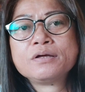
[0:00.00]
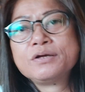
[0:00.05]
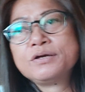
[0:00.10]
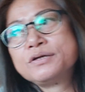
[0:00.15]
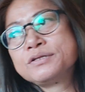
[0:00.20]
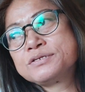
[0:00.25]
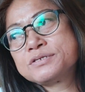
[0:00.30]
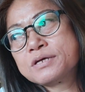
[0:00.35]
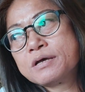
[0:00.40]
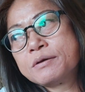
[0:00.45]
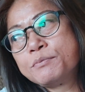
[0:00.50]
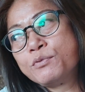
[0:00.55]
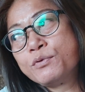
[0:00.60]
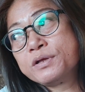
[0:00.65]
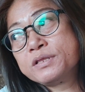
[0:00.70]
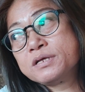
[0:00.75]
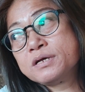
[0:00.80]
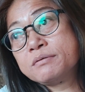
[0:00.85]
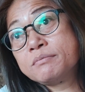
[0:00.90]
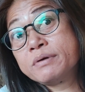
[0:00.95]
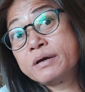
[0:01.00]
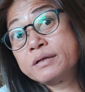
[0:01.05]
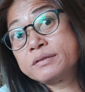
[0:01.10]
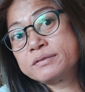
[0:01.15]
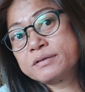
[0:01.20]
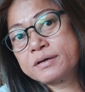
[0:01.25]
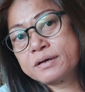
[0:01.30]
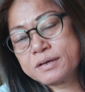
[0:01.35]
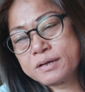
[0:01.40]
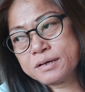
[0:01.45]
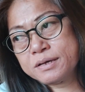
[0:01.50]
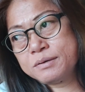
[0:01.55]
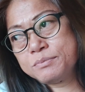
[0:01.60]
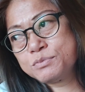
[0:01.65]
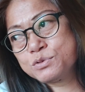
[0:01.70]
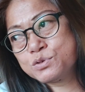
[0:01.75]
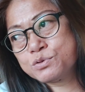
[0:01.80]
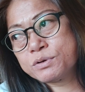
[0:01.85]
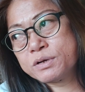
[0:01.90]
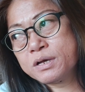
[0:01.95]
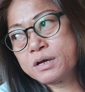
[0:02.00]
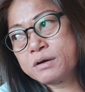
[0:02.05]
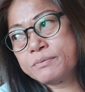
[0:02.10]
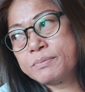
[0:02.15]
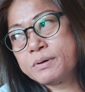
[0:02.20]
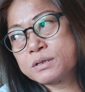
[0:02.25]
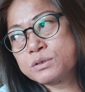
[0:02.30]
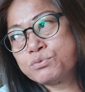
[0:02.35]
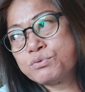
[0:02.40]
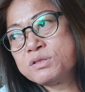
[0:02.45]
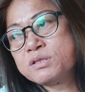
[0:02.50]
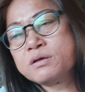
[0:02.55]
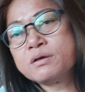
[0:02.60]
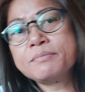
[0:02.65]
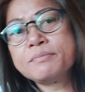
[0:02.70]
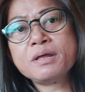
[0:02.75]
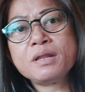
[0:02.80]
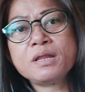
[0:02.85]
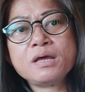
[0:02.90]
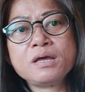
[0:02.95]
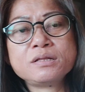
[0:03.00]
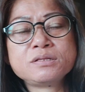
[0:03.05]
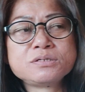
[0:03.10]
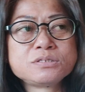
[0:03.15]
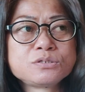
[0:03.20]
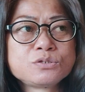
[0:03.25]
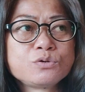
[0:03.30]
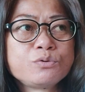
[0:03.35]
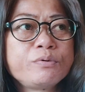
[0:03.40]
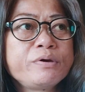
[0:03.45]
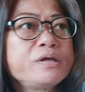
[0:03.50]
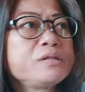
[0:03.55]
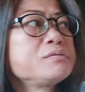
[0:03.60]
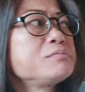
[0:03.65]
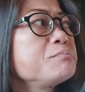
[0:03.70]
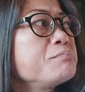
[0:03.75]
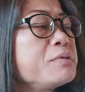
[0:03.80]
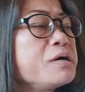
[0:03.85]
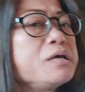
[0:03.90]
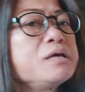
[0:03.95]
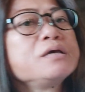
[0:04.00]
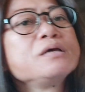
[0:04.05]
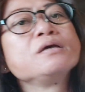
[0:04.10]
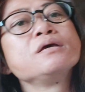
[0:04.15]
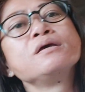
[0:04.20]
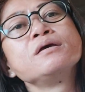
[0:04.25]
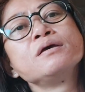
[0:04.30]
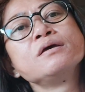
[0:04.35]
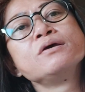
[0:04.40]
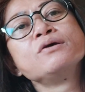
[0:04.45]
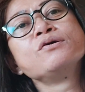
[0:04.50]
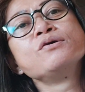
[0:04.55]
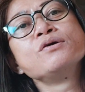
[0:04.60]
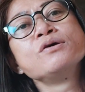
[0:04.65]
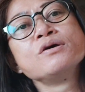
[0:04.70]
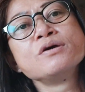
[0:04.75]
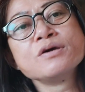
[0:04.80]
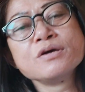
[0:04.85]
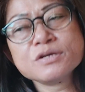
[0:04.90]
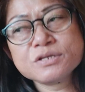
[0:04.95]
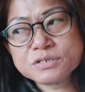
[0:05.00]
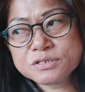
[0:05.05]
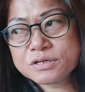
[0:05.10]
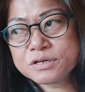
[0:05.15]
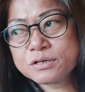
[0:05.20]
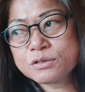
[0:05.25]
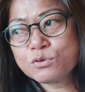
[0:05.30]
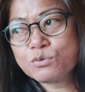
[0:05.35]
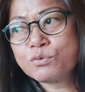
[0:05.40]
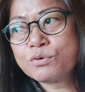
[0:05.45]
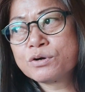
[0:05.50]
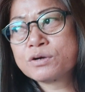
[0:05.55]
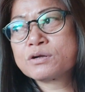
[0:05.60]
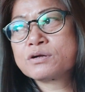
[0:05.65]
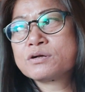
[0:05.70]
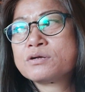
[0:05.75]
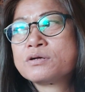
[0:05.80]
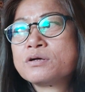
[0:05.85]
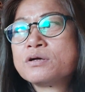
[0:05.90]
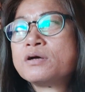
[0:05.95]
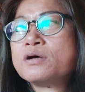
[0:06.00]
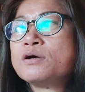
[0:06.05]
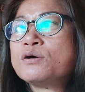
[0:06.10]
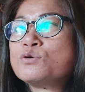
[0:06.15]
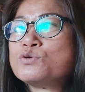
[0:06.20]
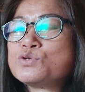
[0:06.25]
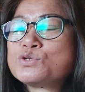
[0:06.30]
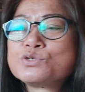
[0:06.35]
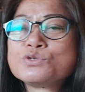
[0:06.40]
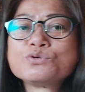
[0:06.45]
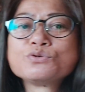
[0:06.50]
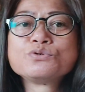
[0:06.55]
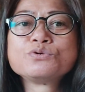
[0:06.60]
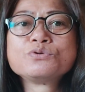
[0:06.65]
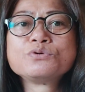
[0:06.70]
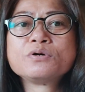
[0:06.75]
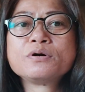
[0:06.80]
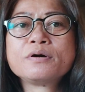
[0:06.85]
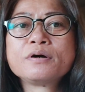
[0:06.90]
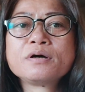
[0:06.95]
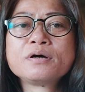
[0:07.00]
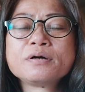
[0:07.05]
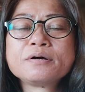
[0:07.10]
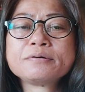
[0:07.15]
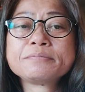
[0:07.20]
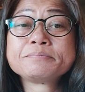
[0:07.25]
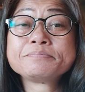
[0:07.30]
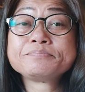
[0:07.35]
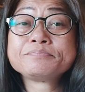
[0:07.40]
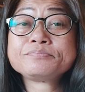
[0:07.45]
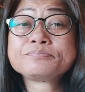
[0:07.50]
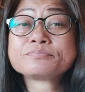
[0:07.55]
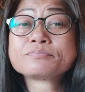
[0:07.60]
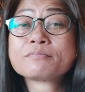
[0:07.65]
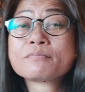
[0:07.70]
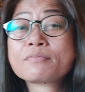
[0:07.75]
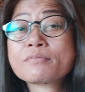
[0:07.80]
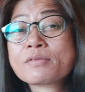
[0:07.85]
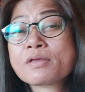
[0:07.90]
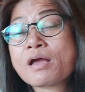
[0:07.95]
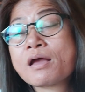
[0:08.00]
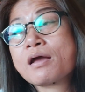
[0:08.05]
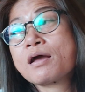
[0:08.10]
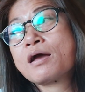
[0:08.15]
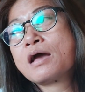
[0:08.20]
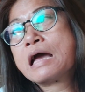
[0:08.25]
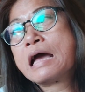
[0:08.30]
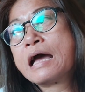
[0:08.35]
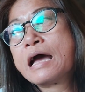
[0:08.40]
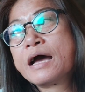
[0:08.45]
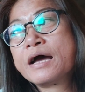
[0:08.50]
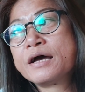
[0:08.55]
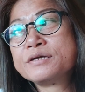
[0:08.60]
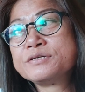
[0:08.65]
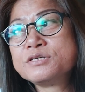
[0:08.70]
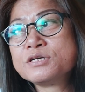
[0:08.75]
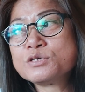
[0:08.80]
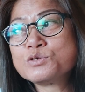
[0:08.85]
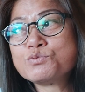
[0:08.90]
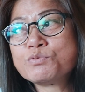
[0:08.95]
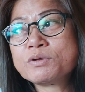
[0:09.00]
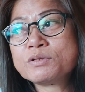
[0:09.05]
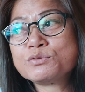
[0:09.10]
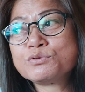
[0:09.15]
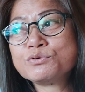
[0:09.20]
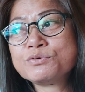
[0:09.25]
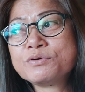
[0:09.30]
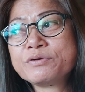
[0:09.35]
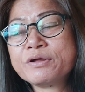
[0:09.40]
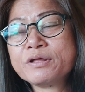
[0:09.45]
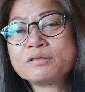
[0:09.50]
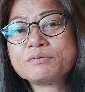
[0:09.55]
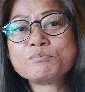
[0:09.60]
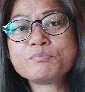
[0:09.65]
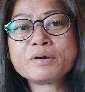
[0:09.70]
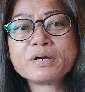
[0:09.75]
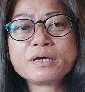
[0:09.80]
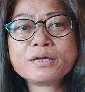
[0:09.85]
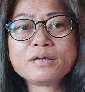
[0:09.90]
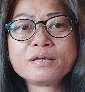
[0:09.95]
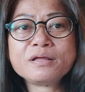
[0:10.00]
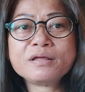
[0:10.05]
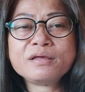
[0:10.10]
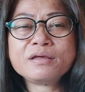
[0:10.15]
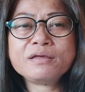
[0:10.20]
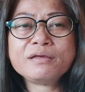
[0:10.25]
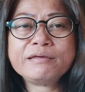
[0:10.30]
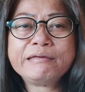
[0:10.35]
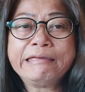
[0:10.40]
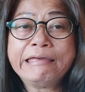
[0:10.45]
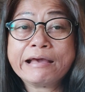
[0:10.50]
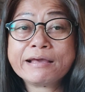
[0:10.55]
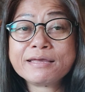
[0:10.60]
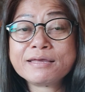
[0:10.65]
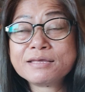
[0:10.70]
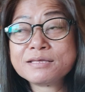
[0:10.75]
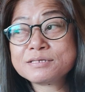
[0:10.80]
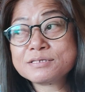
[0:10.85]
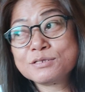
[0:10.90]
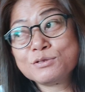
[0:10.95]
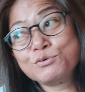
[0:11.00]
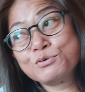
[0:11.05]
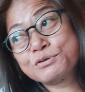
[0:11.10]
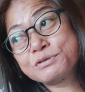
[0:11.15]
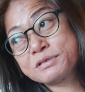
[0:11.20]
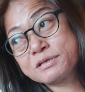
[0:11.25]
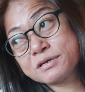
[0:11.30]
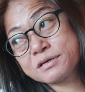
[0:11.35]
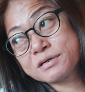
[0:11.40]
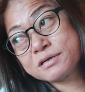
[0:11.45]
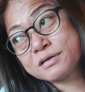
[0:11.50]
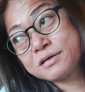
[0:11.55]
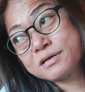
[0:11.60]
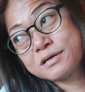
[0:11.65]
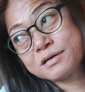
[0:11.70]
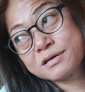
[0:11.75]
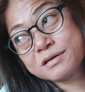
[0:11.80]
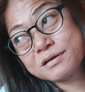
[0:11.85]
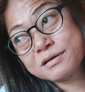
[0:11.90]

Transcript: it's, I'm waiting my time. So I have about uh, 20 minutes to wait my start to work. So, um, I just want to greet my youngest daughter